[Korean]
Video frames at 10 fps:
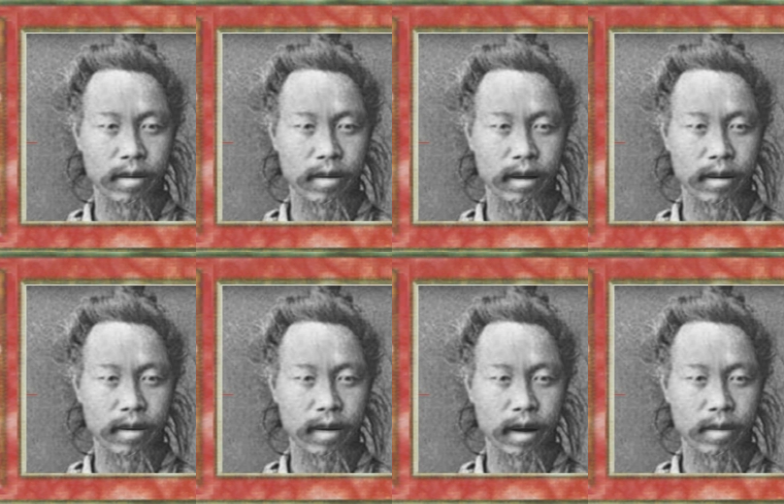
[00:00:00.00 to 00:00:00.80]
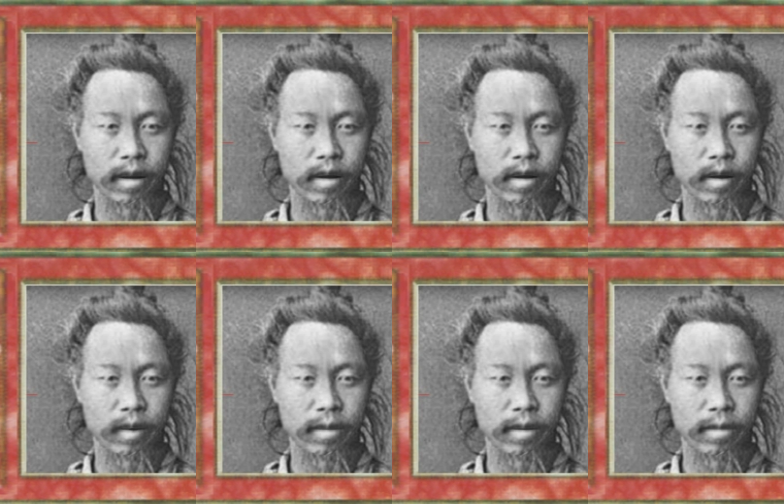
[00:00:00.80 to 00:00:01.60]
전봉주는 조정에서
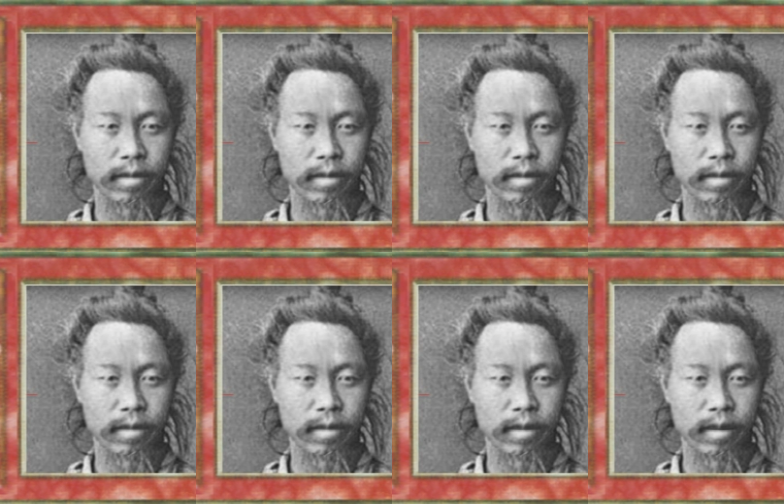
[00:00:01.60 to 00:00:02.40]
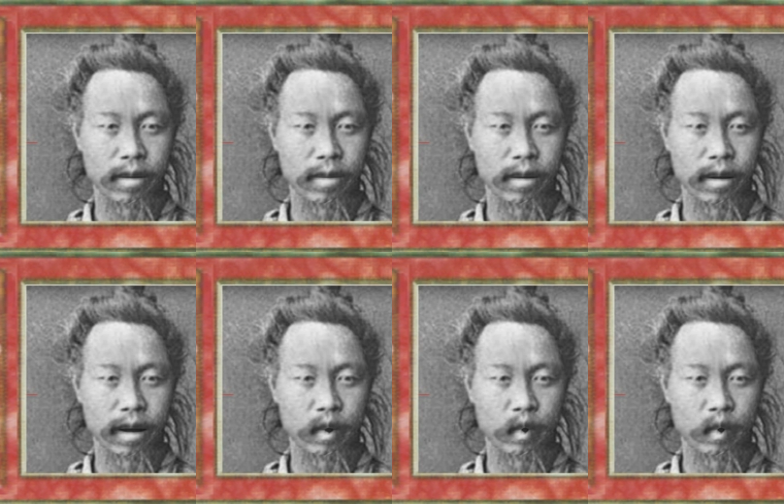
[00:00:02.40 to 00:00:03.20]
보낸 이용태로부터
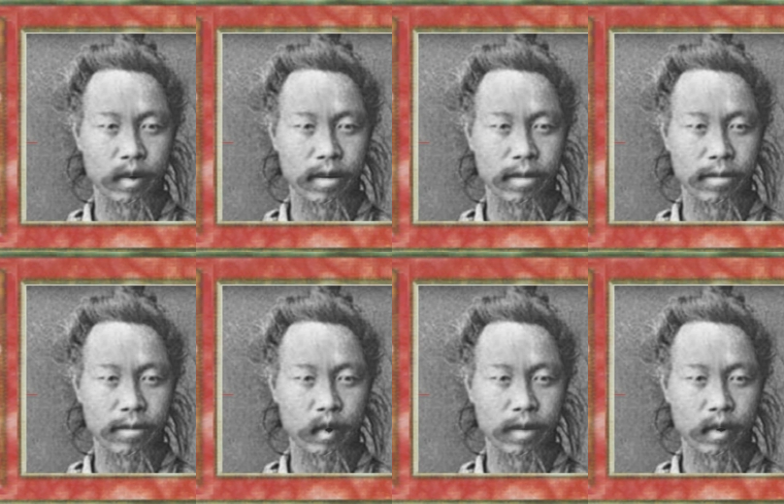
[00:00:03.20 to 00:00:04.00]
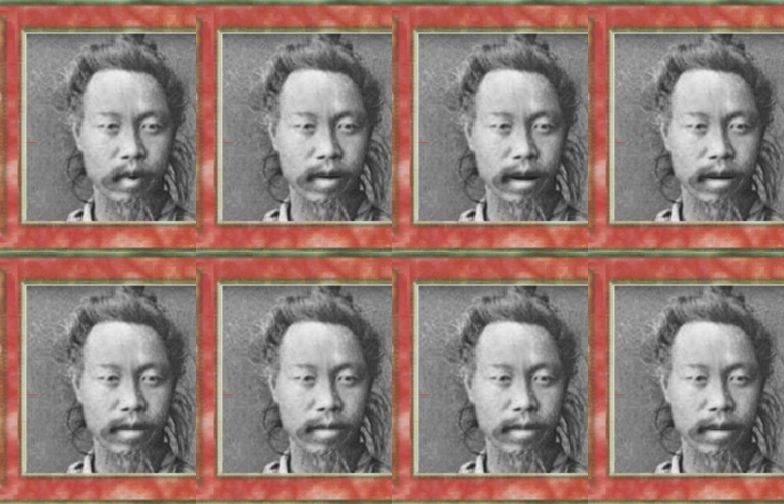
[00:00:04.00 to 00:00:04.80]
다시는 그런 일이 없도록 하겠다.
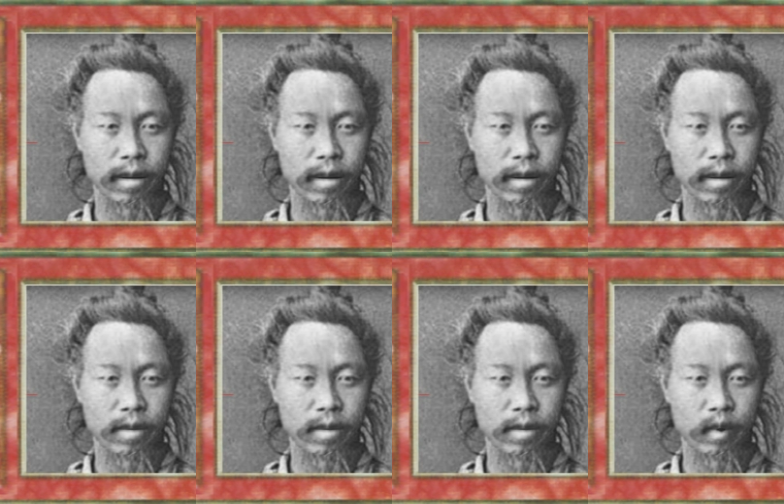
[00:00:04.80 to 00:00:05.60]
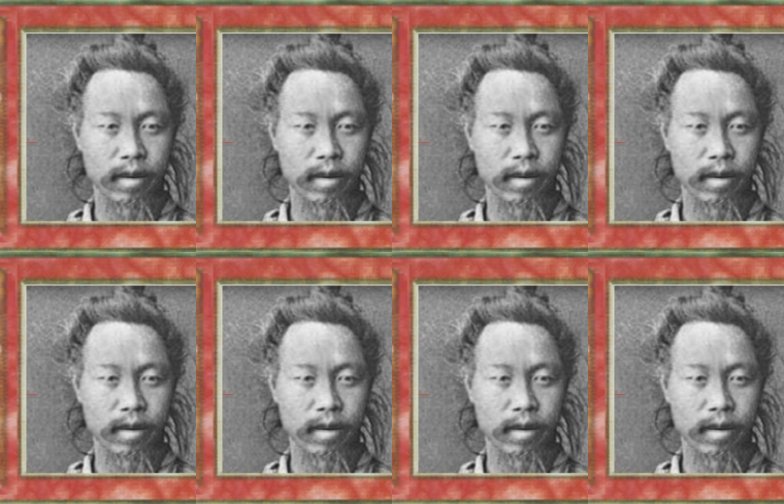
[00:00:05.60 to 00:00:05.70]
는 약속을